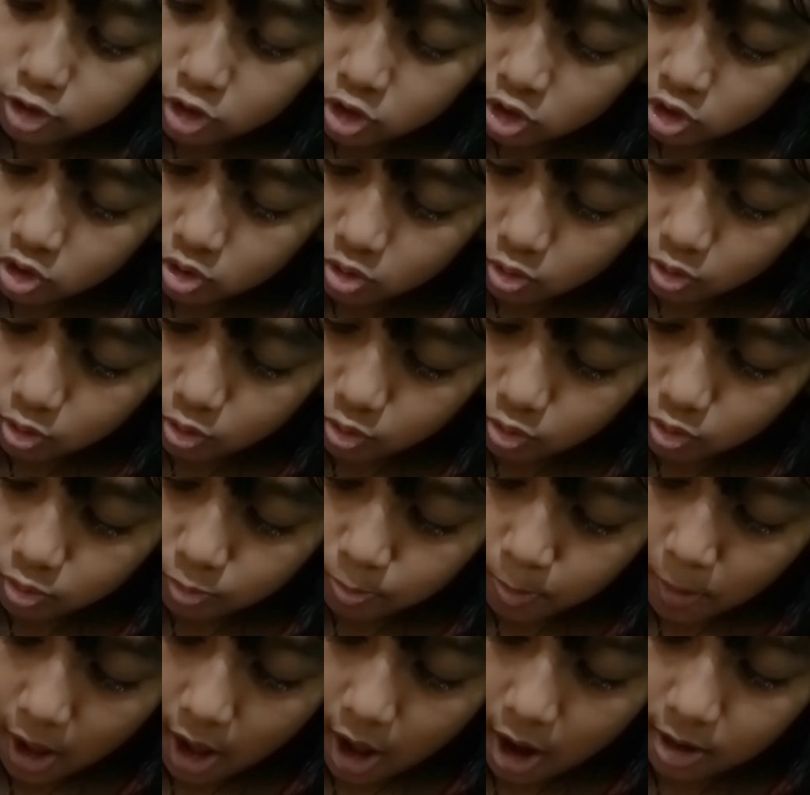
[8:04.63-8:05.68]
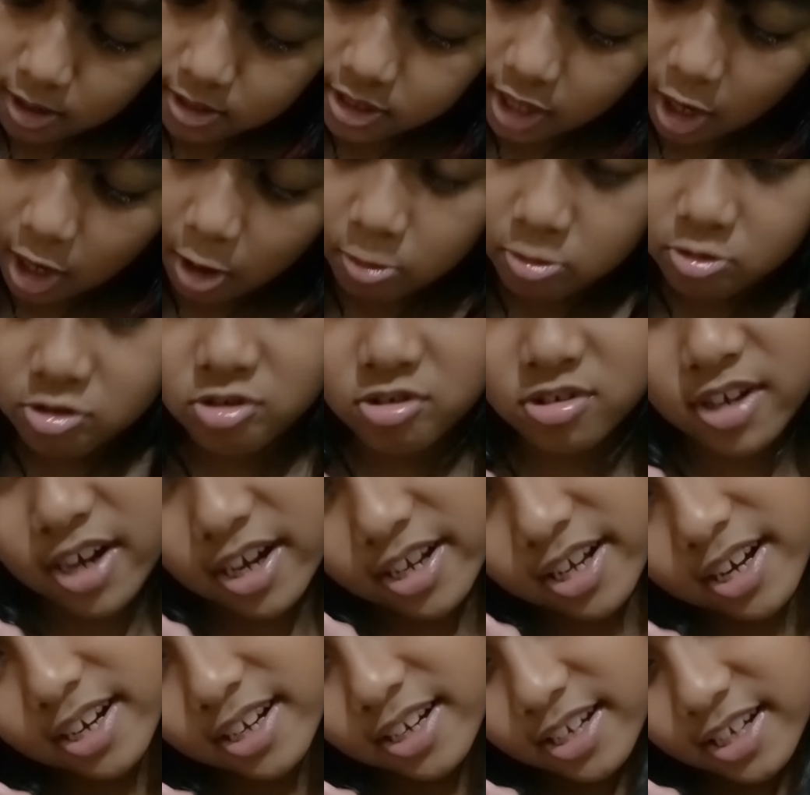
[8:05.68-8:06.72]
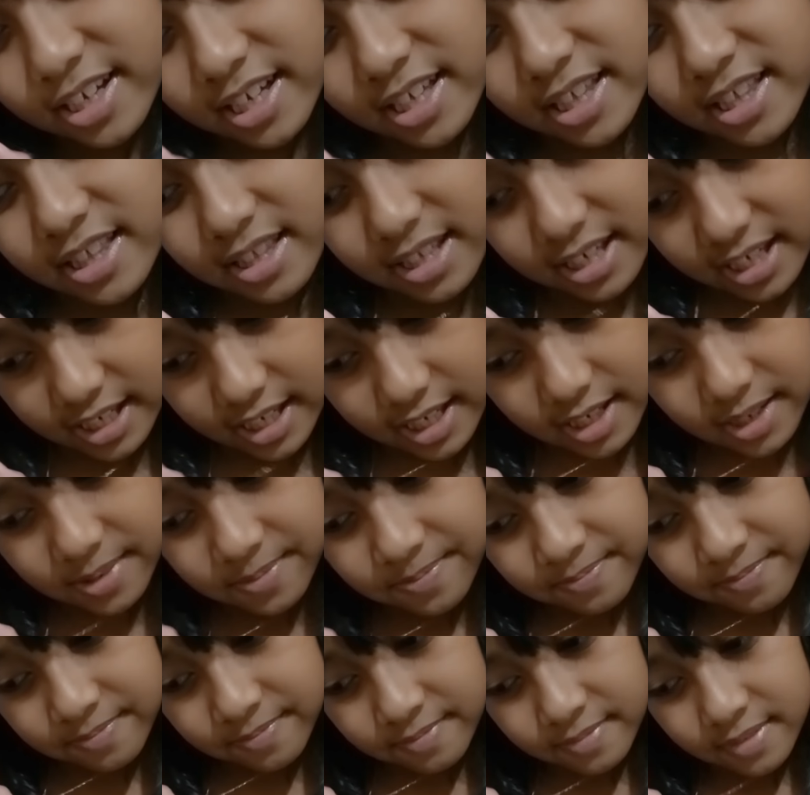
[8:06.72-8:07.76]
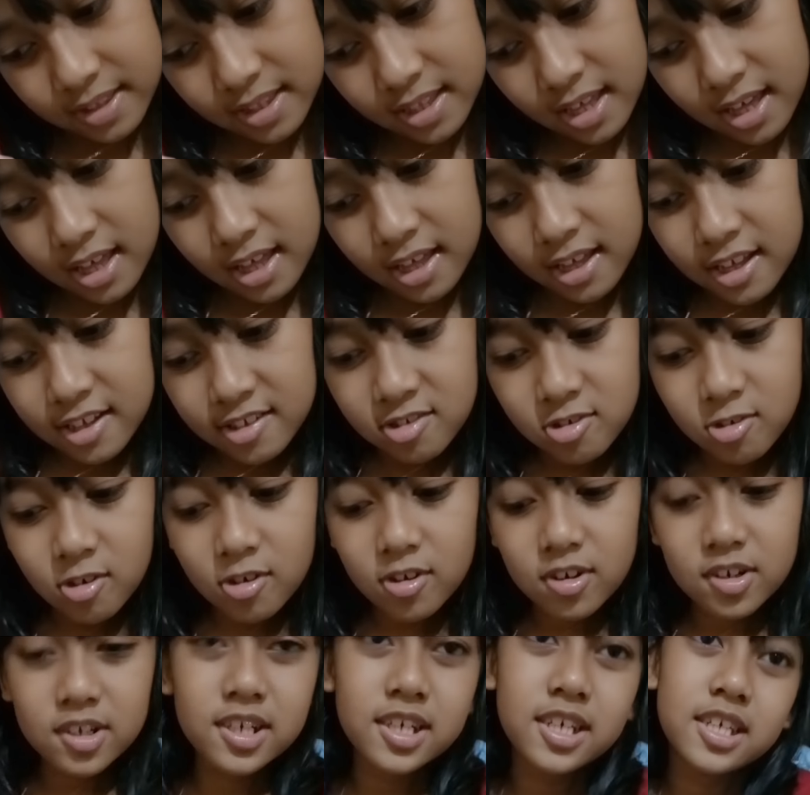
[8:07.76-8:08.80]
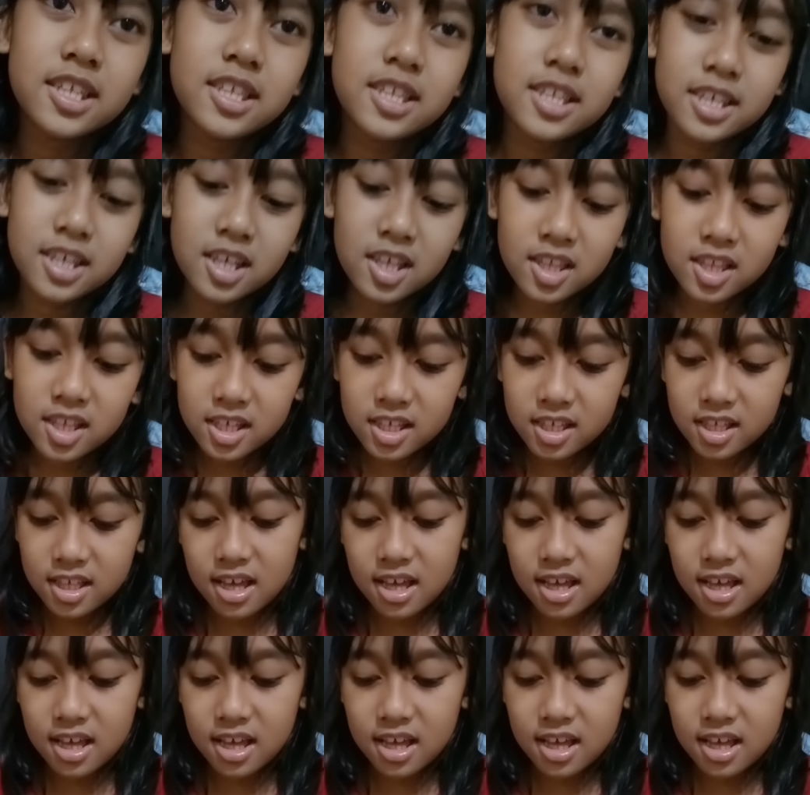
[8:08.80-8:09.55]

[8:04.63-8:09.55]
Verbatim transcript: lucu banget aku suka yang ini. So, ini